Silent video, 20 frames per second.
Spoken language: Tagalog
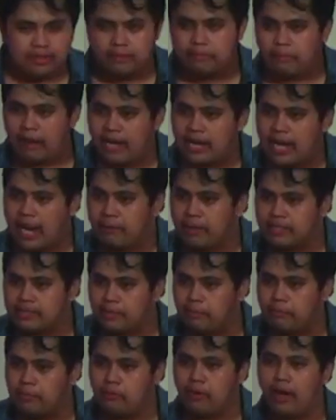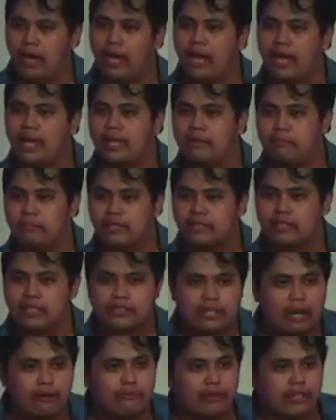mahal namin sa buhay,
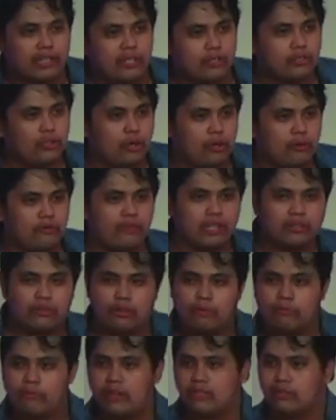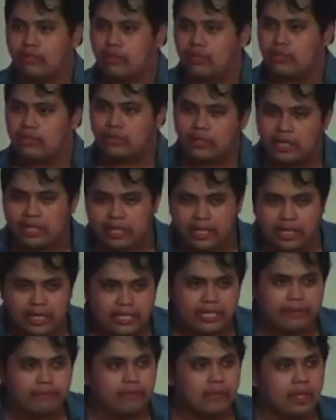magta-travel daw doon, Vancouver, Toronto,
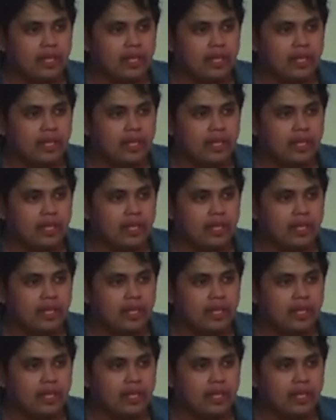ganyan-ganyan.